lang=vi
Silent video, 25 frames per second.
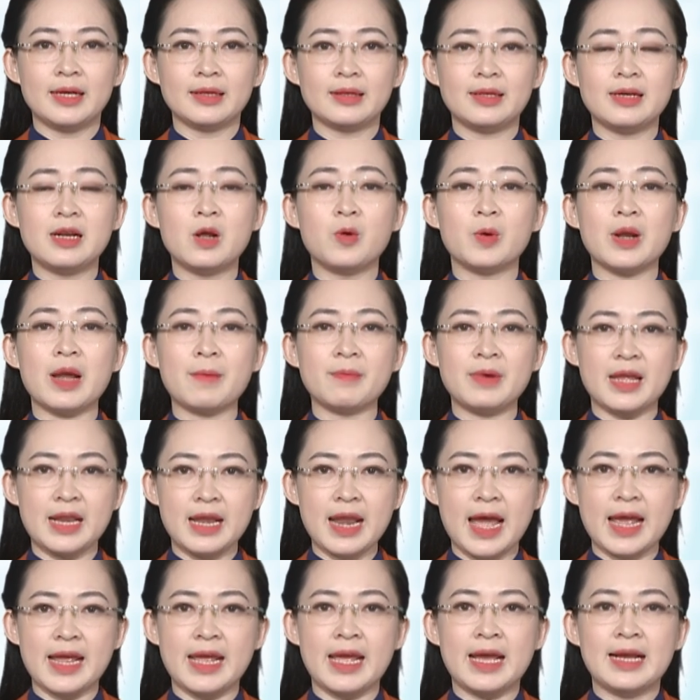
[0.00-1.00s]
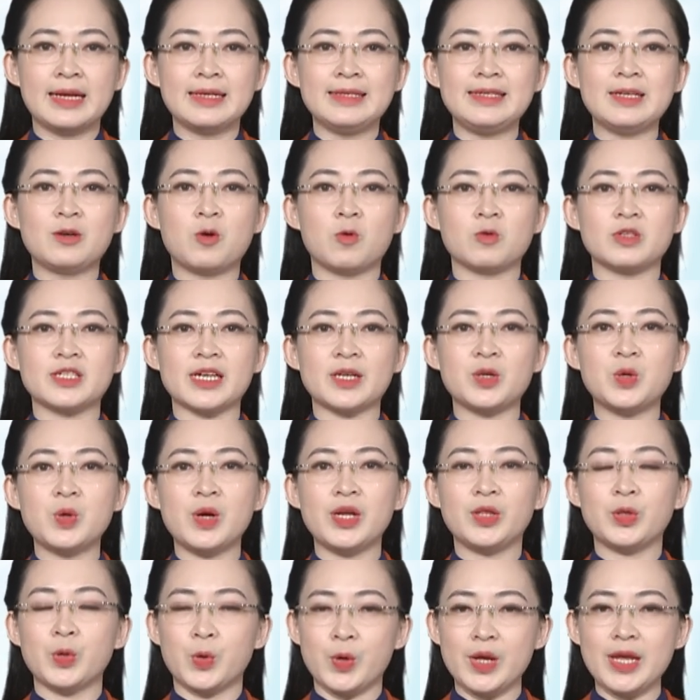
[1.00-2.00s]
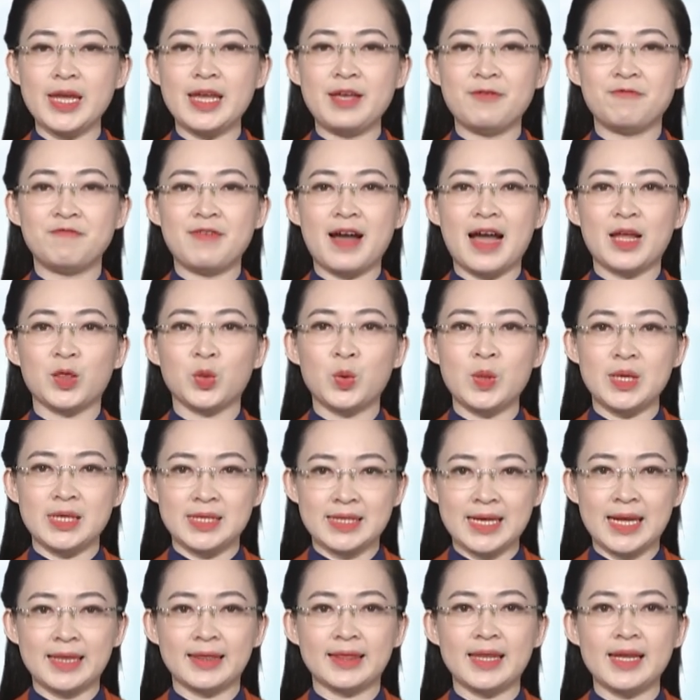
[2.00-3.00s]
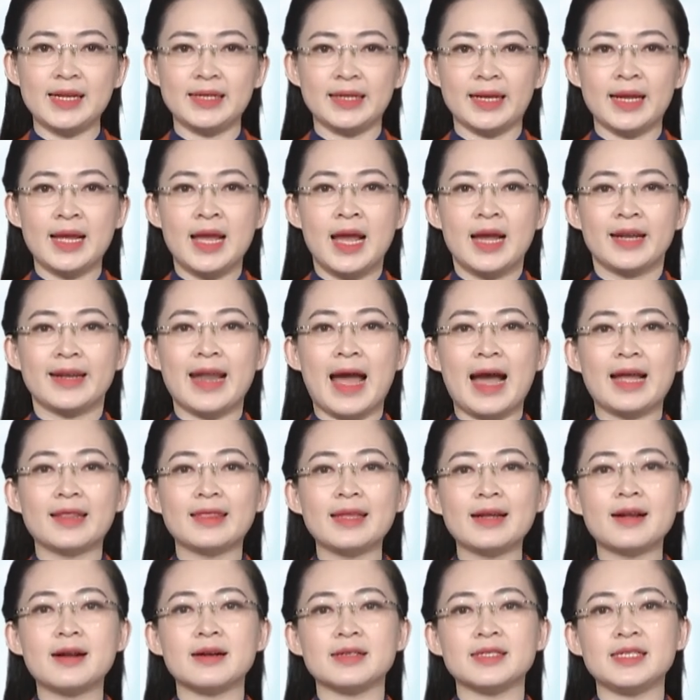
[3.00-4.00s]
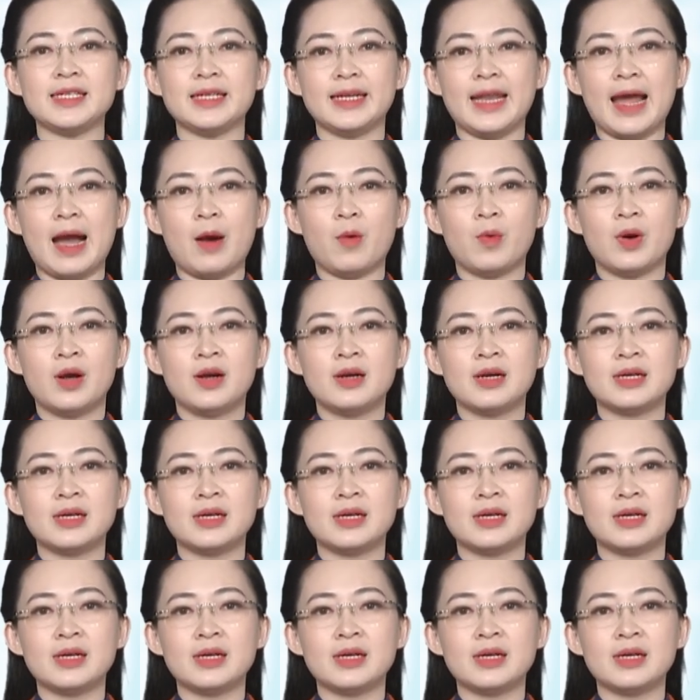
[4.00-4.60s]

từ đầu năm đến nay, Tri Cục Chăn nuôi Thú y và Thủy sản tỉnh đã tích cực chỉ đạo,